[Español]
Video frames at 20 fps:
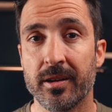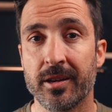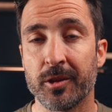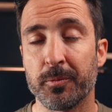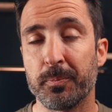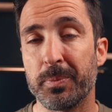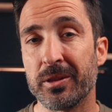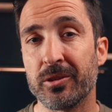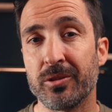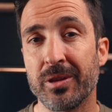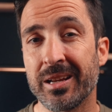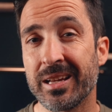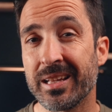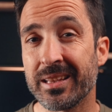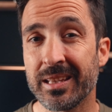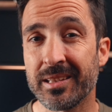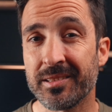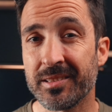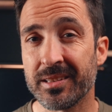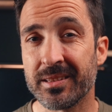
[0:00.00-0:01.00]
Respecto al
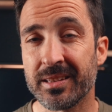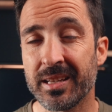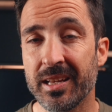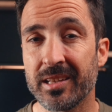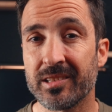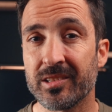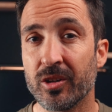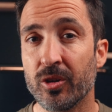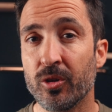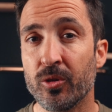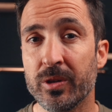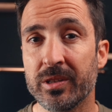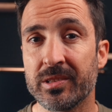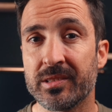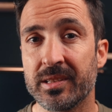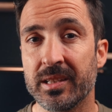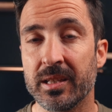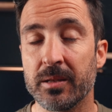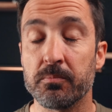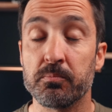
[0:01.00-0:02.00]
GTS 3 o
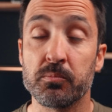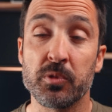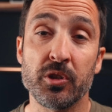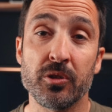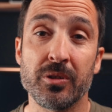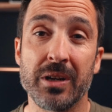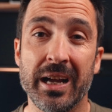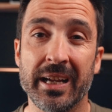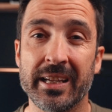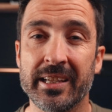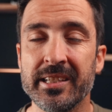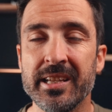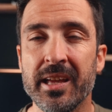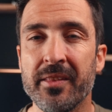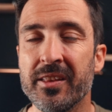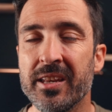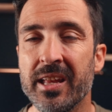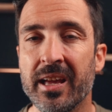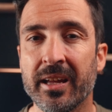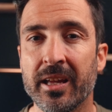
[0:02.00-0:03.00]
este, bueno, aquí ya
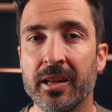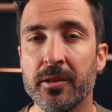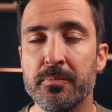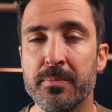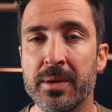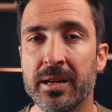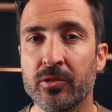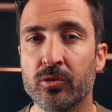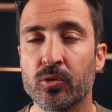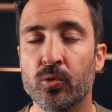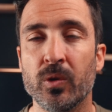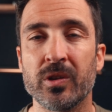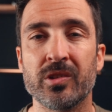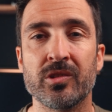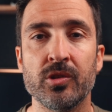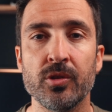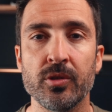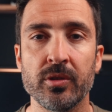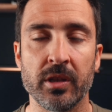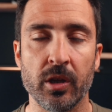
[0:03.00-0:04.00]
diría que es más
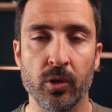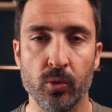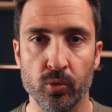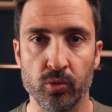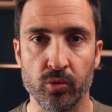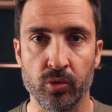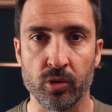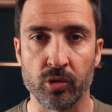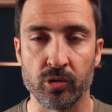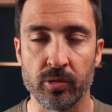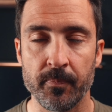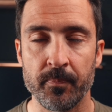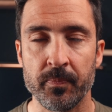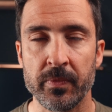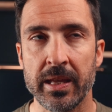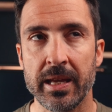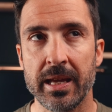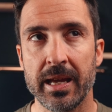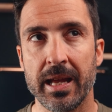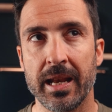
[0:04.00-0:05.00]
cuestión de gustos.
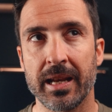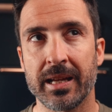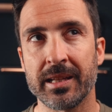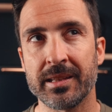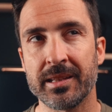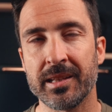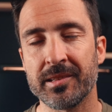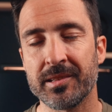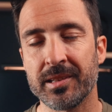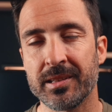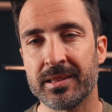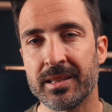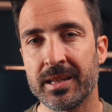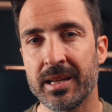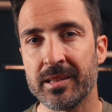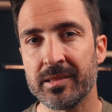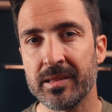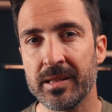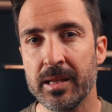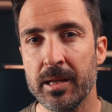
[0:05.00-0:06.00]
El GTS
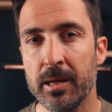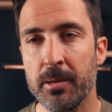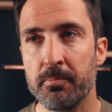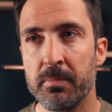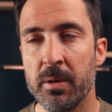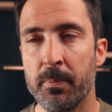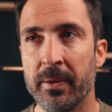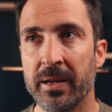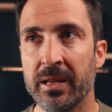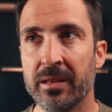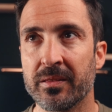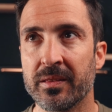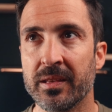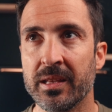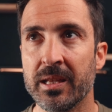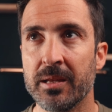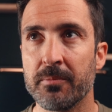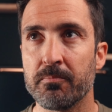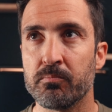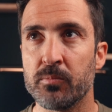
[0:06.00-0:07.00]
3 me
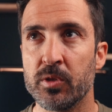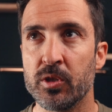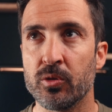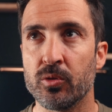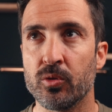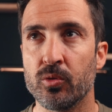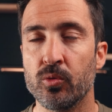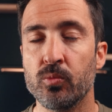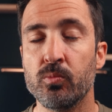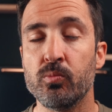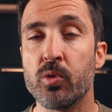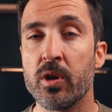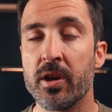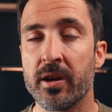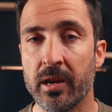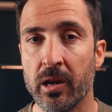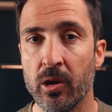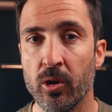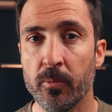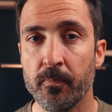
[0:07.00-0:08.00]
parece, bueno, un buen
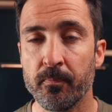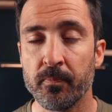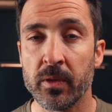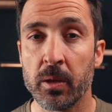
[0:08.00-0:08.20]
reloj,